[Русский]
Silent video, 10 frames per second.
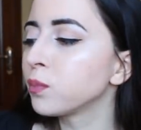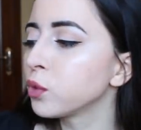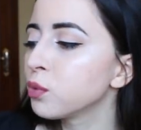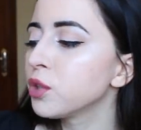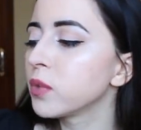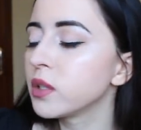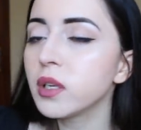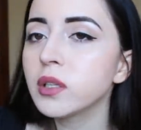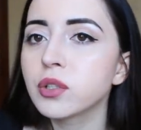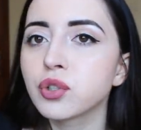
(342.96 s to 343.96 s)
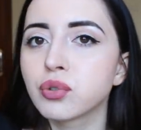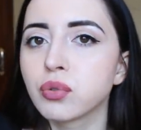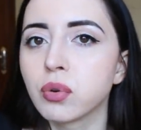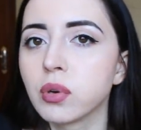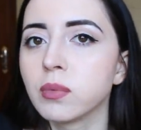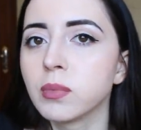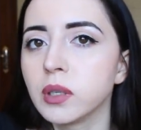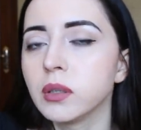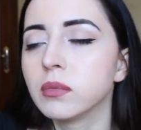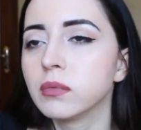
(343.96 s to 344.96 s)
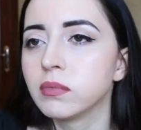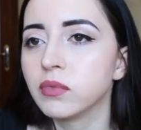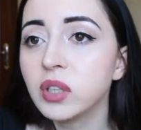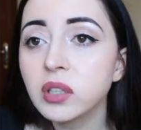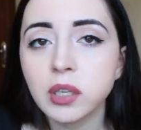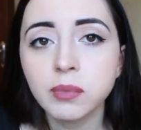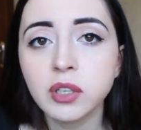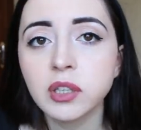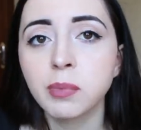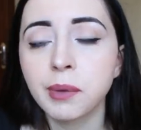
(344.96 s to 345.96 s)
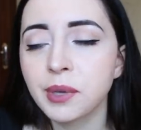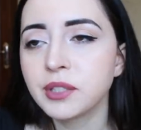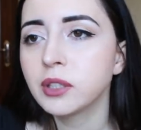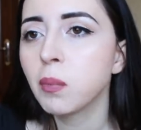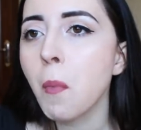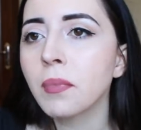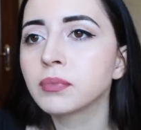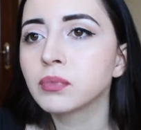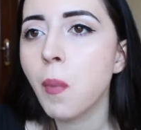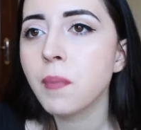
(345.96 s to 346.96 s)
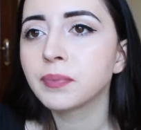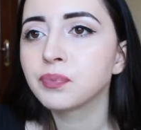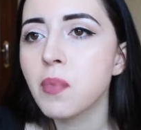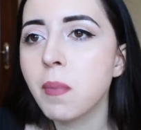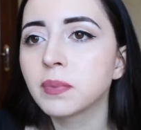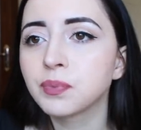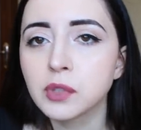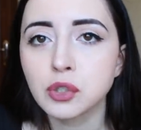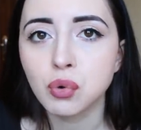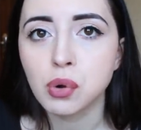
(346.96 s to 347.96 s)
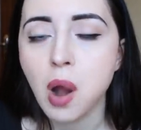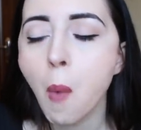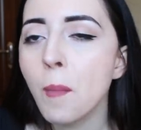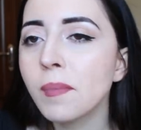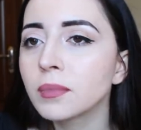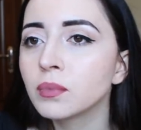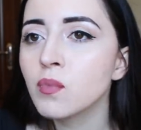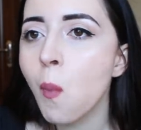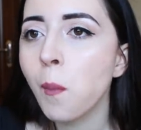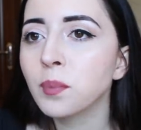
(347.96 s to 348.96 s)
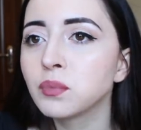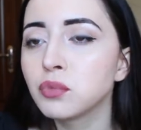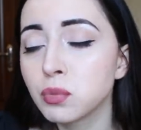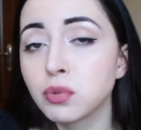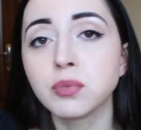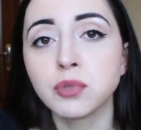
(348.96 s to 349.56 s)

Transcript: Но будем надеяться, что мы выиграем в этой победе. И скоро все будет